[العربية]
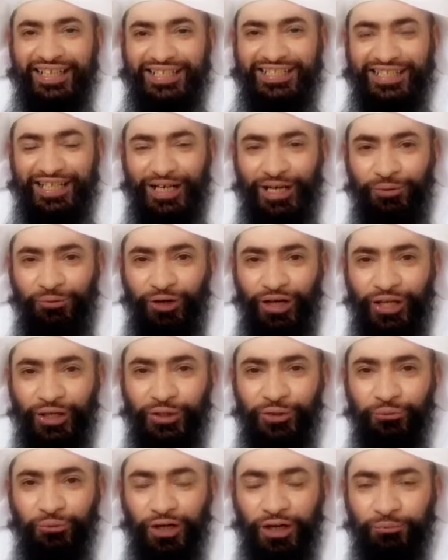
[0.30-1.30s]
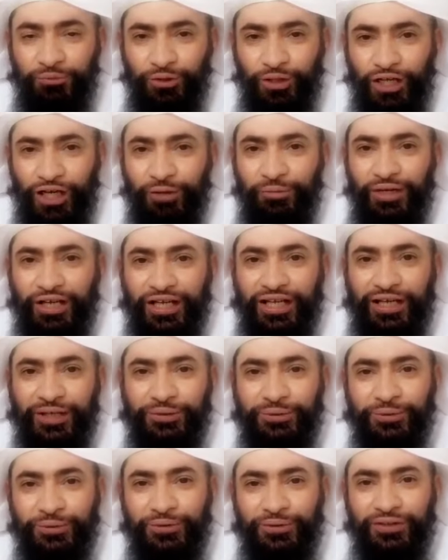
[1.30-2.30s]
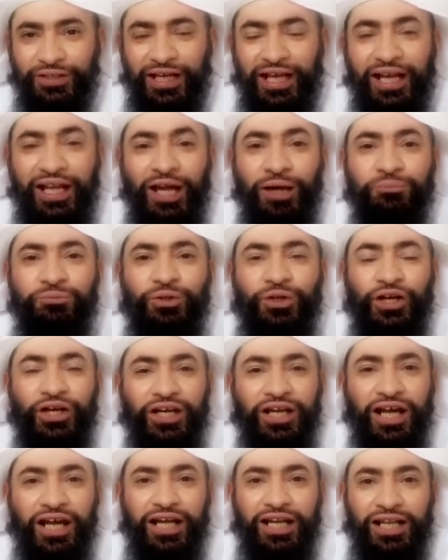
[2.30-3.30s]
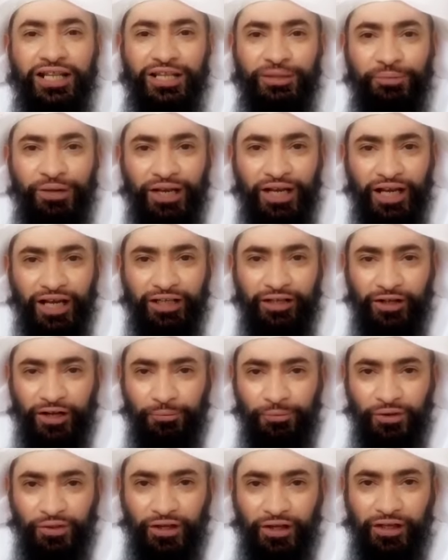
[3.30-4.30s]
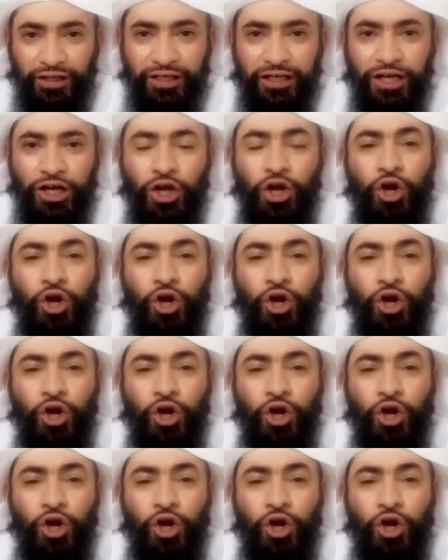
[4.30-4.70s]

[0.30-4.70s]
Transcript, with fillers: السلام عليكم ورحمة الله وبركاته الحمد لله الذي بلغنا رمضان